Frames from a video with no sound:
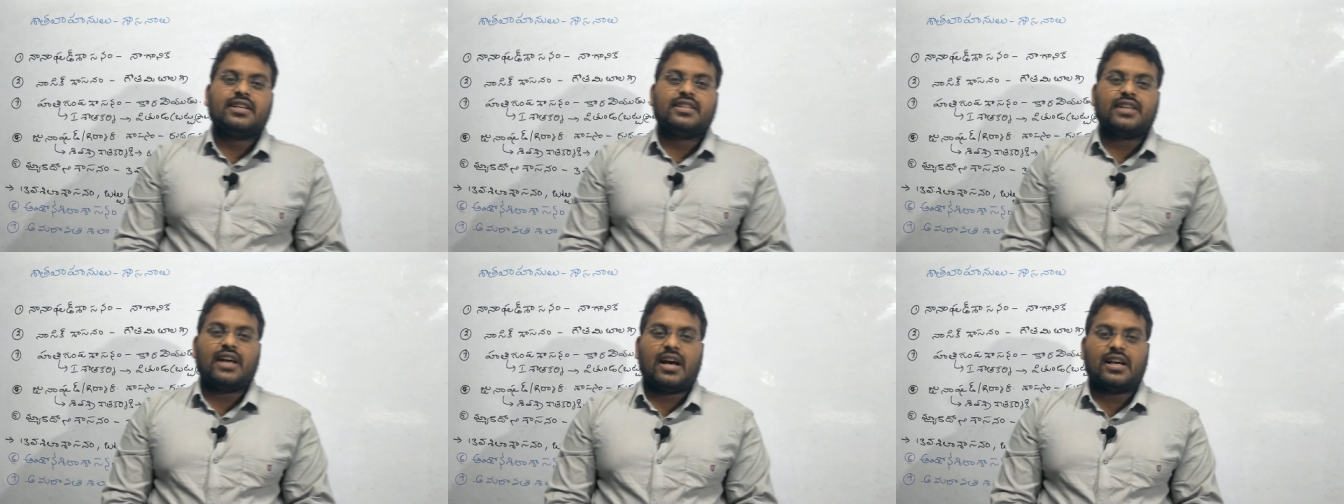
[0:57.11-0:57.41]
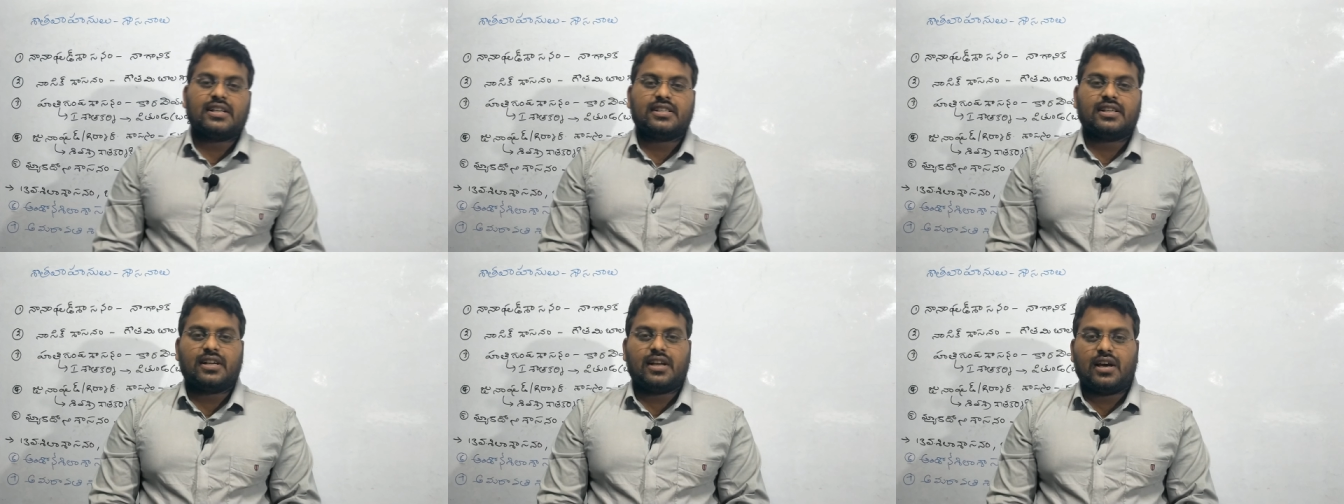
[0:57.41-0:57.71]

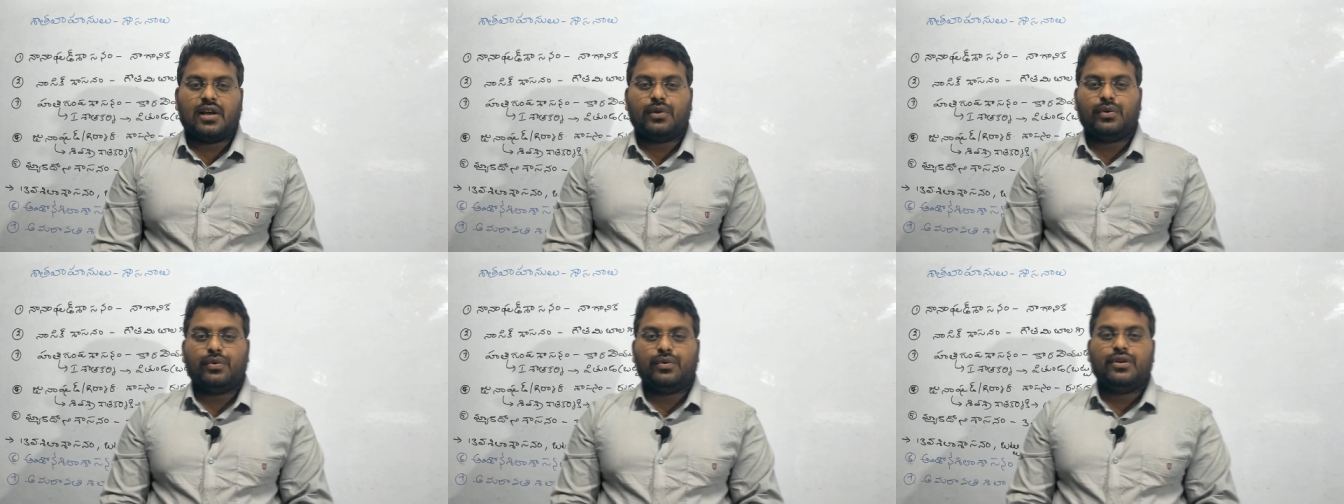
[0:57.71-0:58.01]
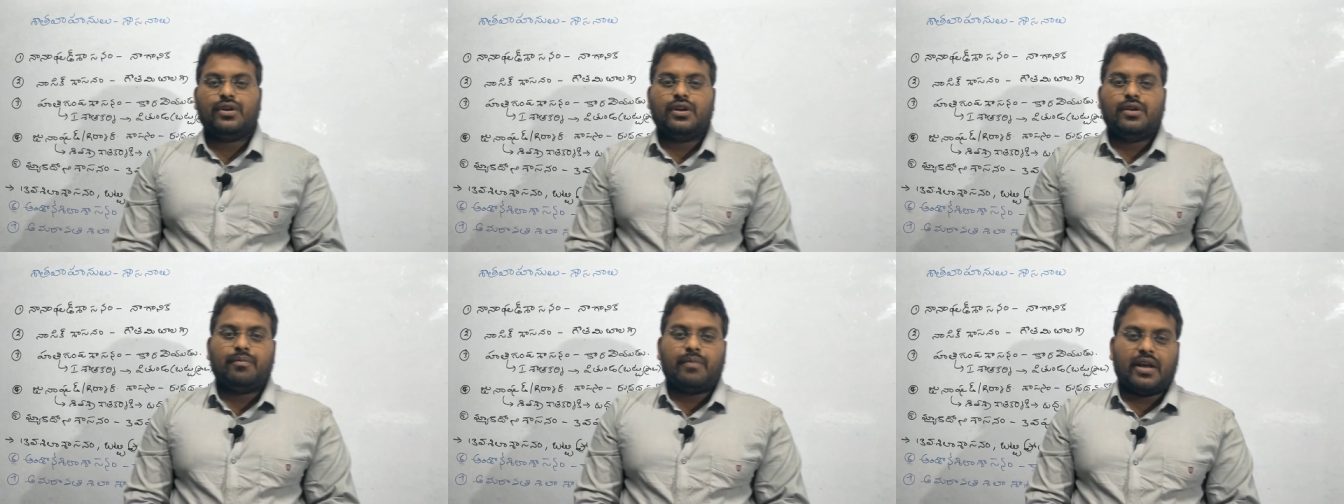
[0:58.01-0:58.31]
శాసనాలు
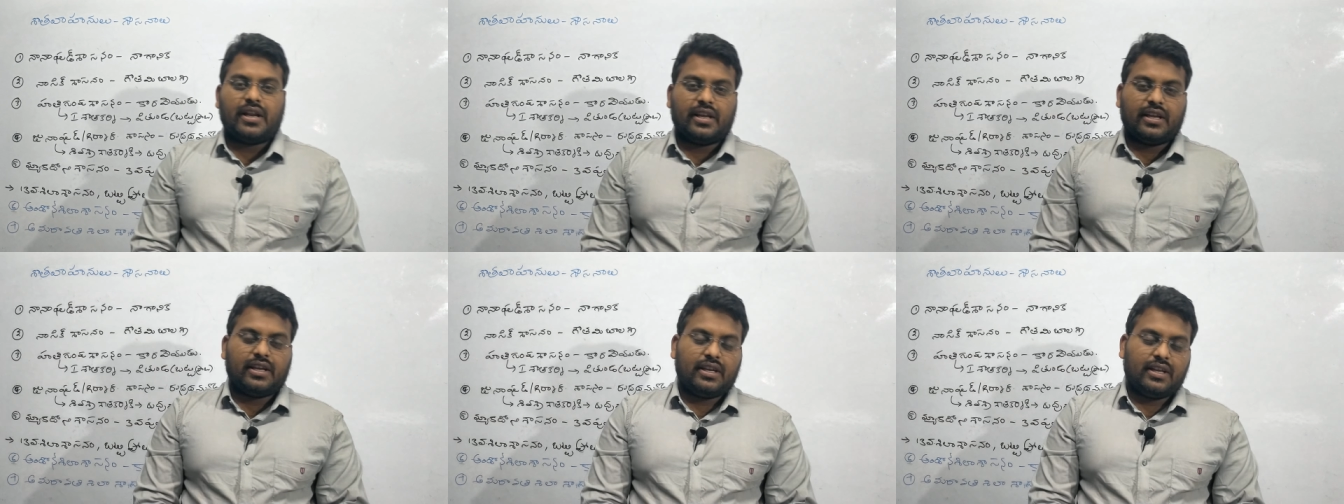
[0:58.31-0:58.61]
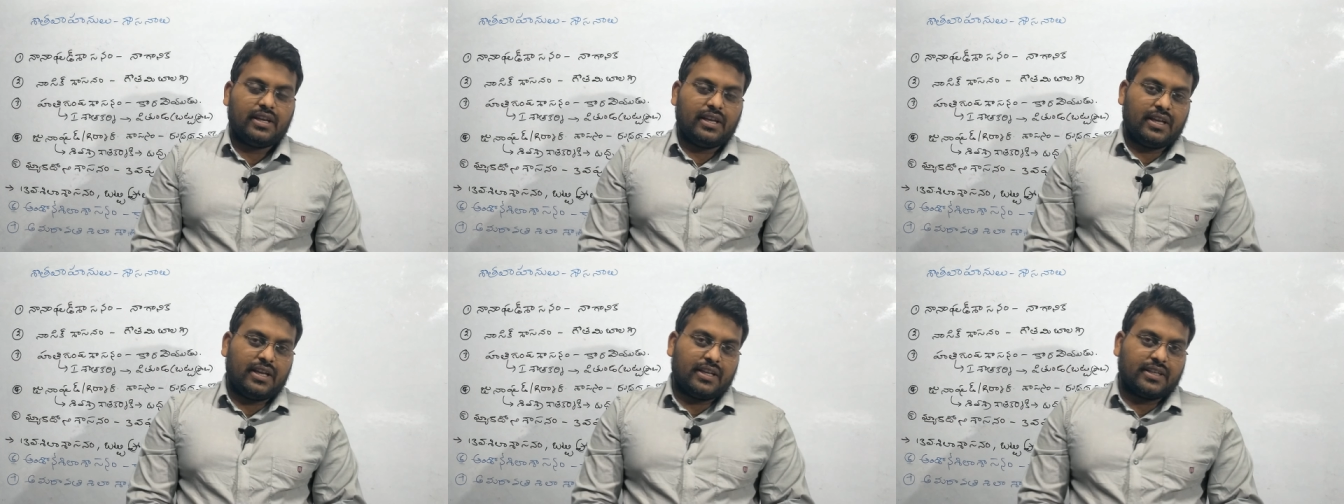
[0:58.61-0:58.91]
మరి
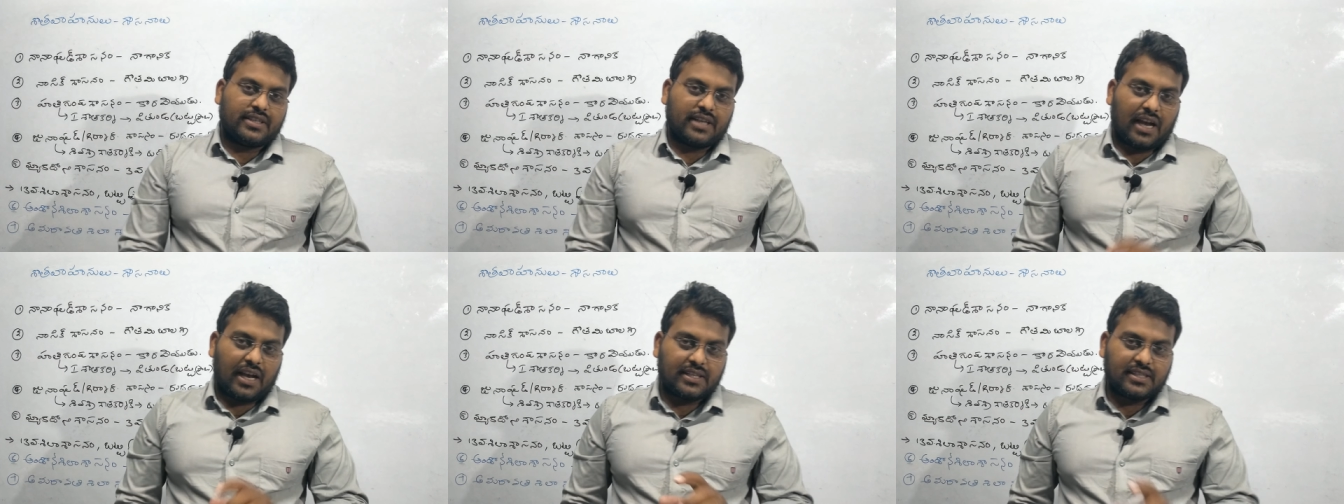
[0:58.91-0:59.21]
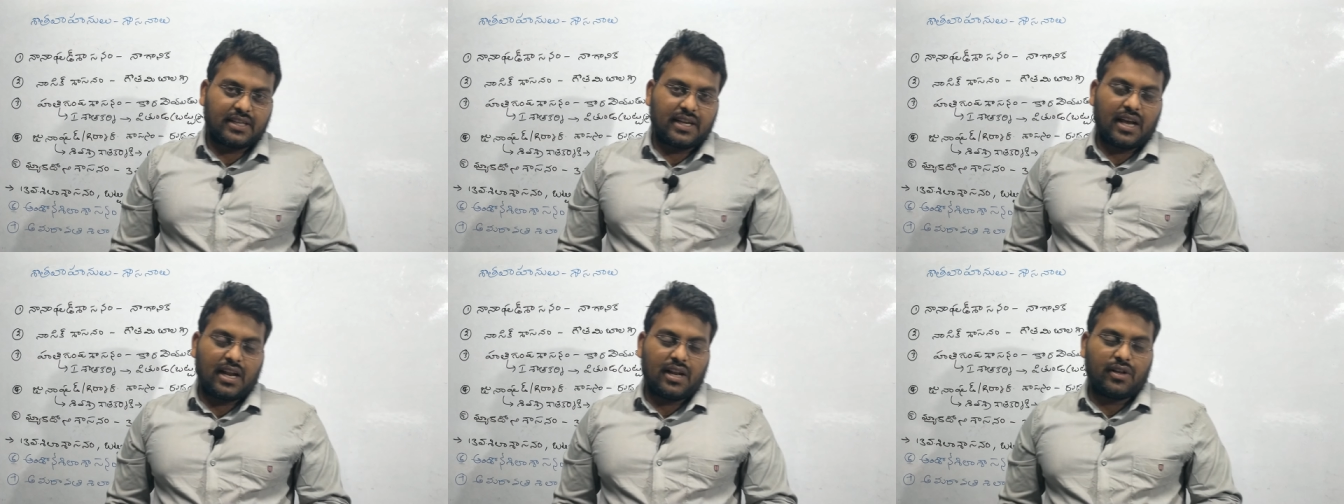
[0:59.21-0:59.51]

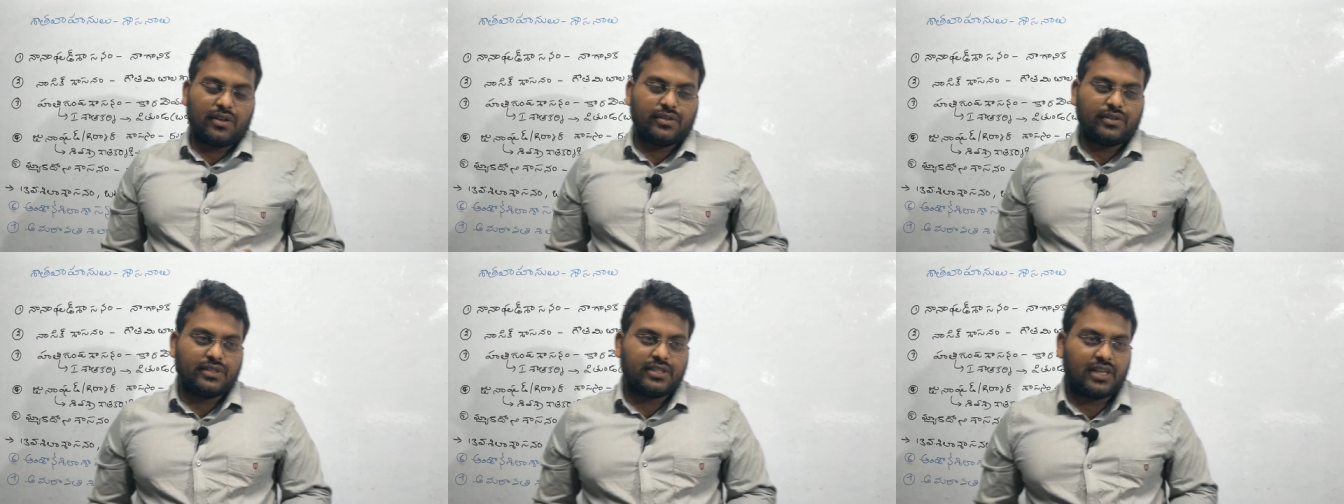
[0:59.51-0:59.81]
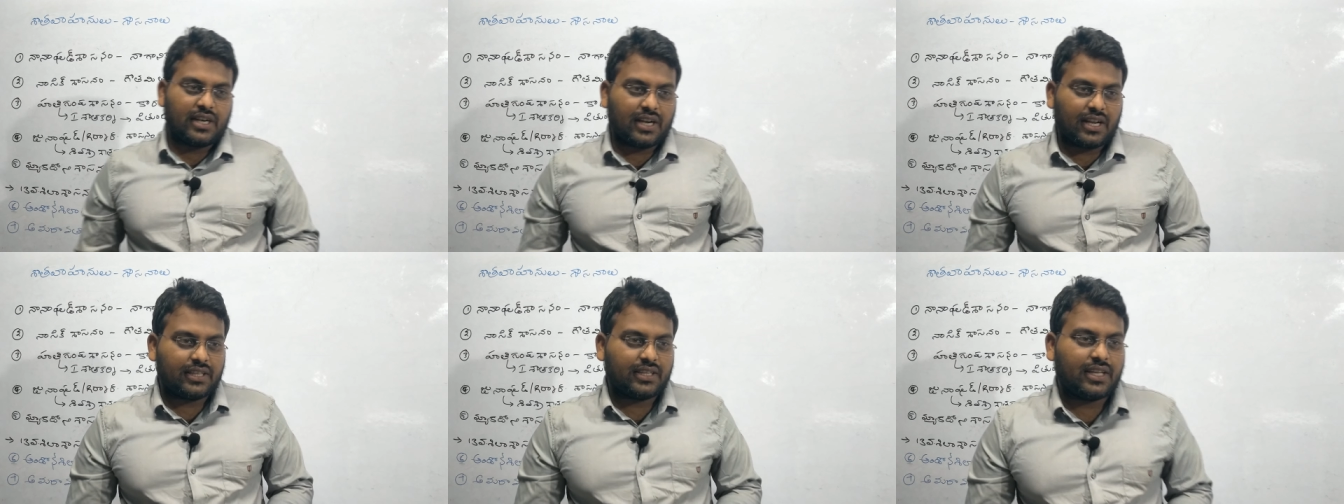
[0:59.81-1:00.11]
శాసనాల్లో
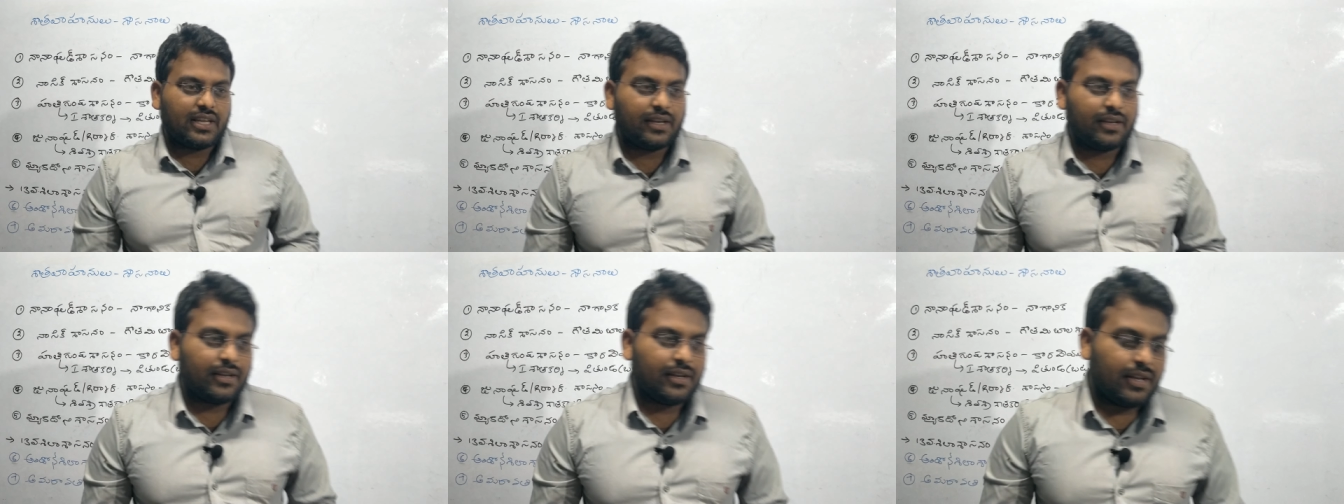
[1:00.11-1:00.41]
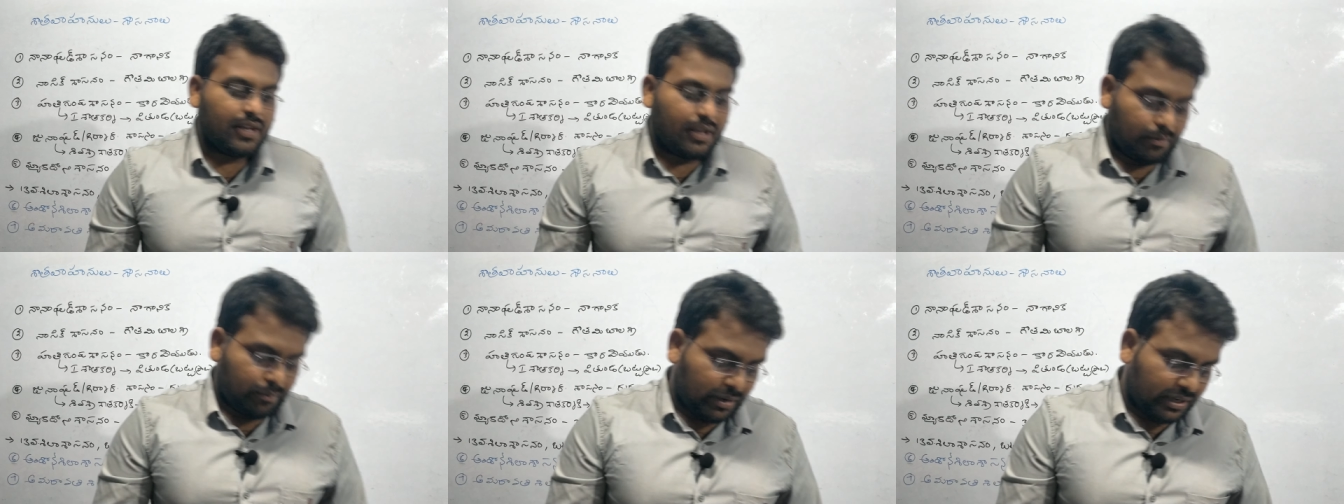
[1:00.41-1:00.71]
చూసినట్లయితే
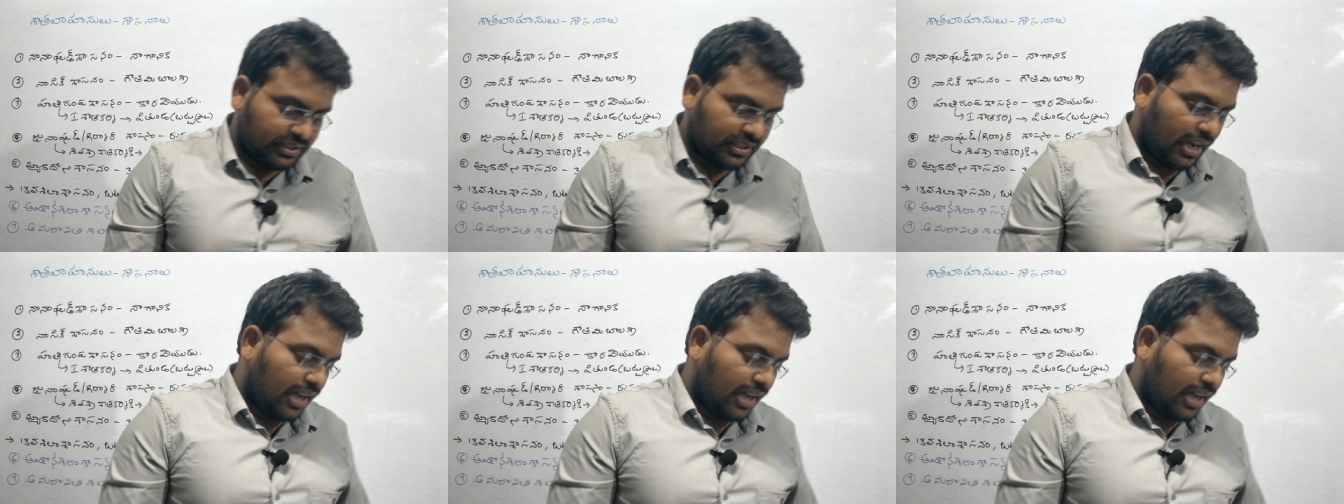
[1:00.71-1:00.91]
మరి